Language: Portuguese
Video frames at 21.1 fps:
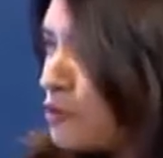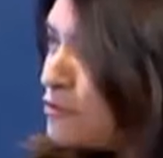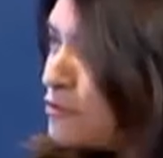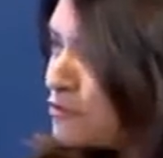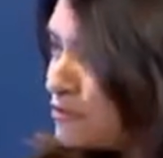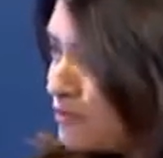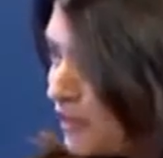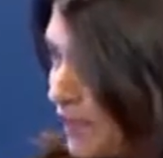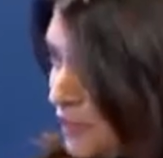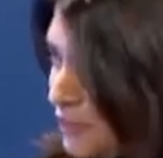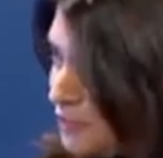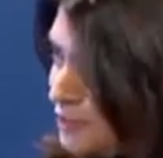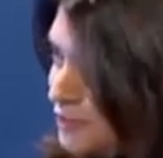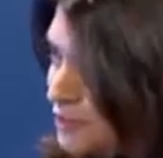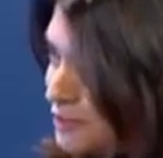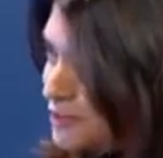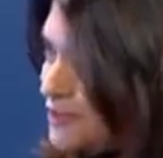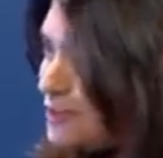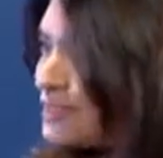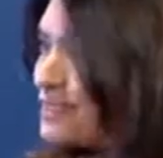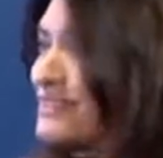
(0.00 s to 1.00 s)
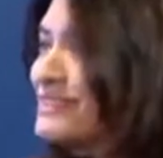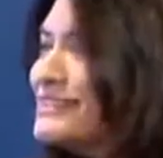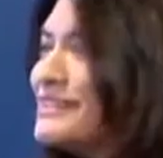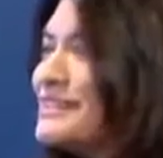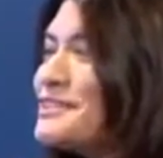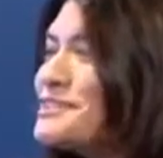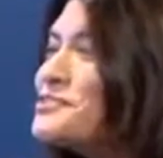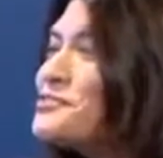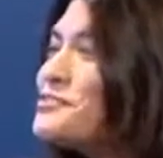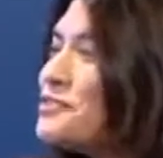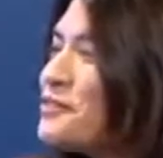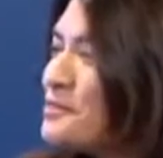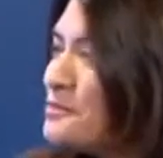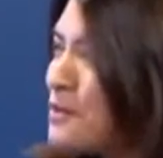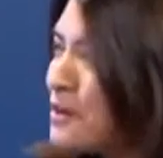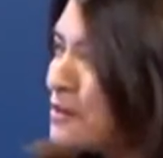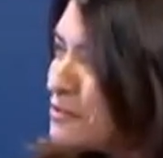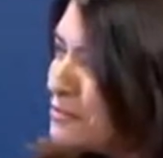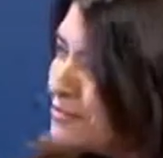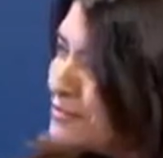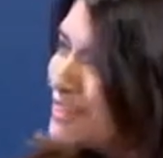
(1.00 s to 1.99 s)
o vento e
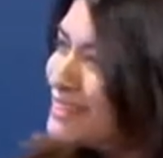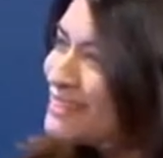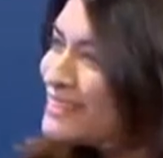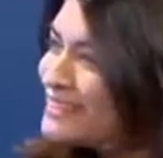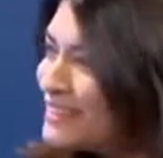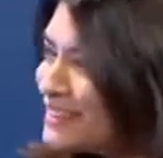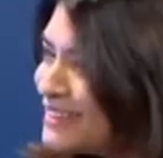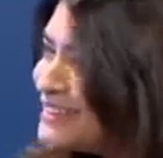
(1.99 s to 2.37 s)
transformar o vento